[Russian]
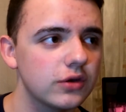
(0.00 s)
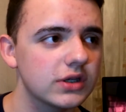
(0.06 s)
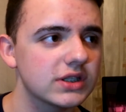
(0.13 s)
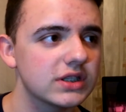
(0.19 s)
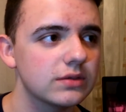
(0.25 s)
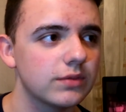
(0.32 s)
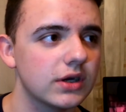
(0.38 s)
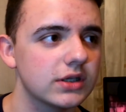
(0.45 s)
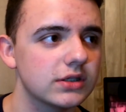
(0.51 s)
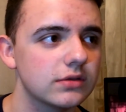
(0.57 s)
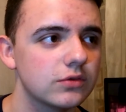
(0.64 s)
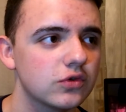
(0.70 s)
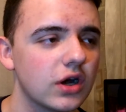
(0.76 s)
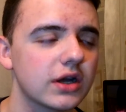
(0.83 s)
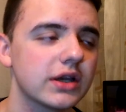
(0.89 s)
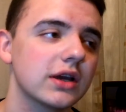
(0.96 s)
их снимать.
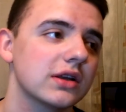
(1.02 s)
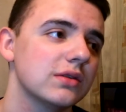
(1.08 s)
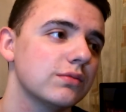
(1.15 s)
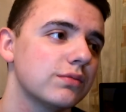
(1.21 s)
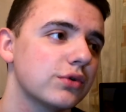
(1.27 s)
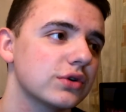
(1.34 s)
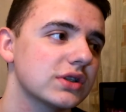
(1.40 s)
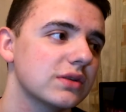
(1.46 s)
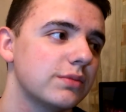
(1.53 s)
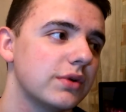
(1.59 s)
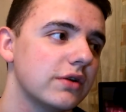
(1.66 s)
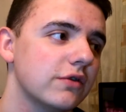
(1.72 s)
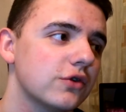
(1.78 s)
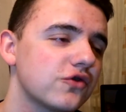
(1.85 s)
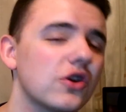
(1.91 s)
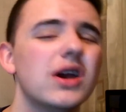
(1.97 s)
Ну как, я к ним просто
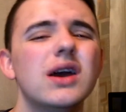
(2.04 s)
привык.